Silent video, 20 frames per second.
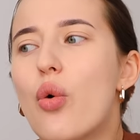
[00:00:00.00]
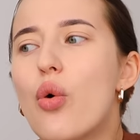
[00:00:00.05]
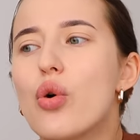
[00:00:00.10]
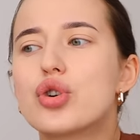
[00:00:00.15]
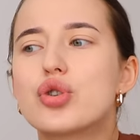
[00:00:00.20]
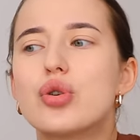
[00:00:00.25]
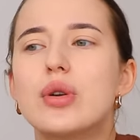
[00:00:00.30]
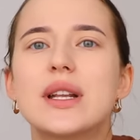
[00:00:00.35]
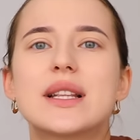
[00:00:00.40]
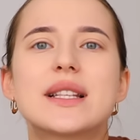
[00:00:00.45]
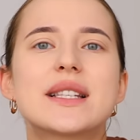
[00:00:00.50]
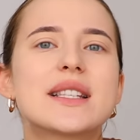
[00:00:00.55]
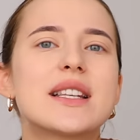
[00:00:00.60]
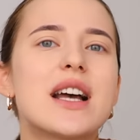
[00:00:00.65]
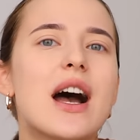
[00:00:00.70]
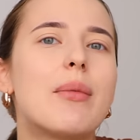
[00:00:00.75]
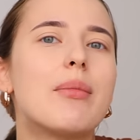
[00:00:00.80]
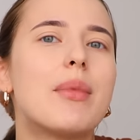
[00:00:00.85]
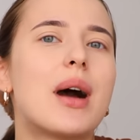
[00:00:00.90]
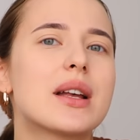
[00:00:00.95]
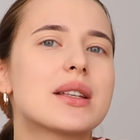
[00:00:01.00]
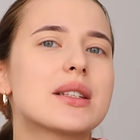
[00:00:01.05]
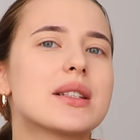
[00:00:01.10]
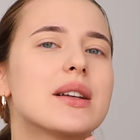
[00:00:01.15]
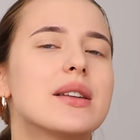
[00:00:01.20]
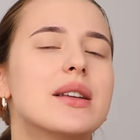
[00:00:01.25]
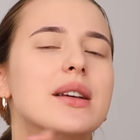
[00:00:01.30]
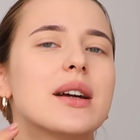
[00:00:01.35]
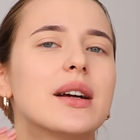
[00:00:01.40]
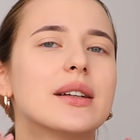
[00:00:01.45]
кожу лица
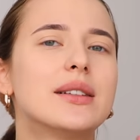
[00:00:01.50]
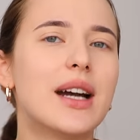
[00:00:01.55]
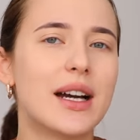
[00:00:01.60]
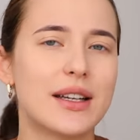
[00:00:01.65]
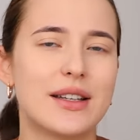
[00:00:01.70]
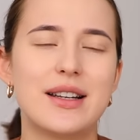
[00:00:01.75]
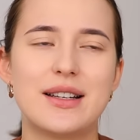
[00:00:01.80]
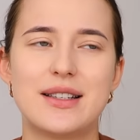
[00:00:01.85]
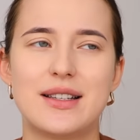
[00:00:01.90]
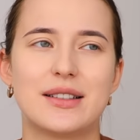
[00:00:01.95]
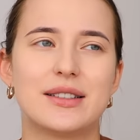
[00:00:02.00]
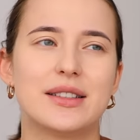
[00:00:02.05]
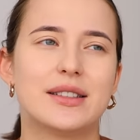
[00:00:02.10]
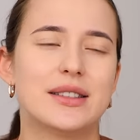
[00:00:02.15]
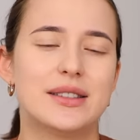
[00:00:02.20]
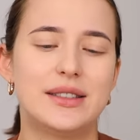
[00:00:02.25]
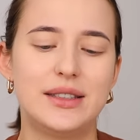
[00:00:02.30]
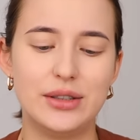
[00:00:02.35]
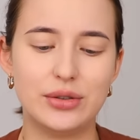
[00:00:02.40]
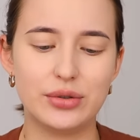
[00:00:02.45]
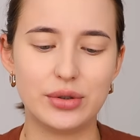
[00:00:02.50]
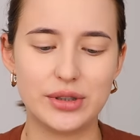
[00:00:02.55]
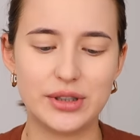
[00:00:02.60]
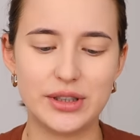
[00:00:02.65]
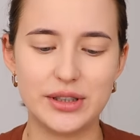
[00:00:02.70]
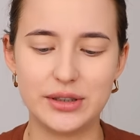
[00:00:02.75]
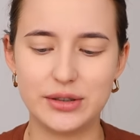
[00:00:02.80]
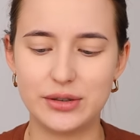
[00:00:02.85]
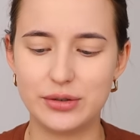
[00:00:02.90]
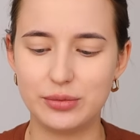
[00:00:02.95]
масло никогда нельзя наносить. То
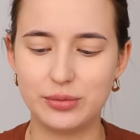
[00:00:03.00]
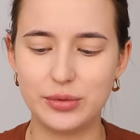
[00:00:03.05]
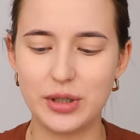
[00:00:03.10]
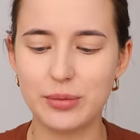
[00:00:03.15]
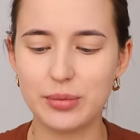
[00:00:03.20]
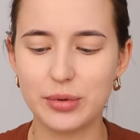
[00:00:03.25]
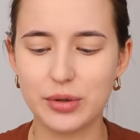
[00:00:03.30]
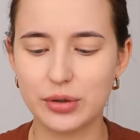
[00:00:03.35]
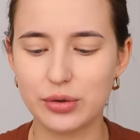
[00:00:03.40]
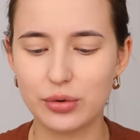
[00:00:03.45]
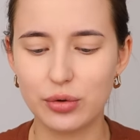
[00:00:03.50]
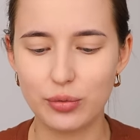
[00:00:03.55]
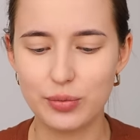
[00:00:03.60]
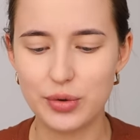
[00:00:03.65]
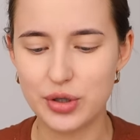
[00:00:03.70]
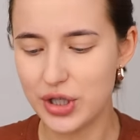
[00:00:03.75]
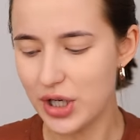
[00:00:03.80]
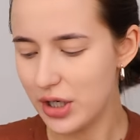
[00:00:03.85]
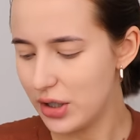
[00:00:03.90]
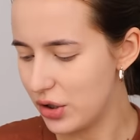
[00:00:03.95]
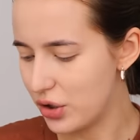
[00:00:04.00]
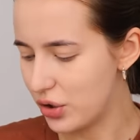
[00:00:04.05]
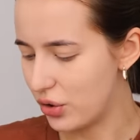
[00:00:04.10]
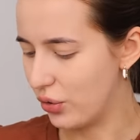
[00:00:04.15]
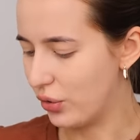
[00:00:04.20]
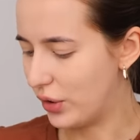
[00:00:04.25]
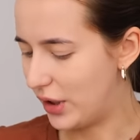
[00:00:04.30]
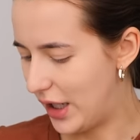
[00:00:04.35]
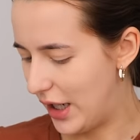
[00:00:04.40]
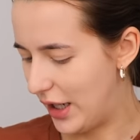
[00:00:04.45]
есть э, у меня было такое убеждение,
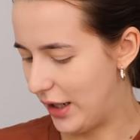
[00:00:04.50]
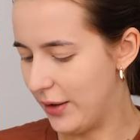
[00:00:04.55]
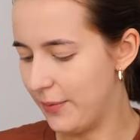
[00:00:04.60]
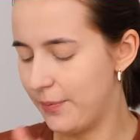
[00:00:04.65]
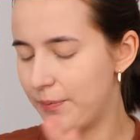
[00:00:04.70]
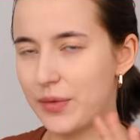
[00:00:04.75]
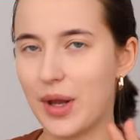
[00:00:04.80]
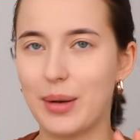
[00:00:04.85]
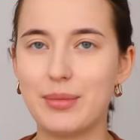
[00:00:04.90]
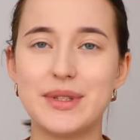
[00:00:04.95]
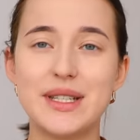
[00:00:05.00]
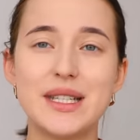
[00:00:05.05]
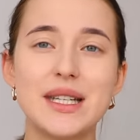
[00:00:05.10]
что окей, там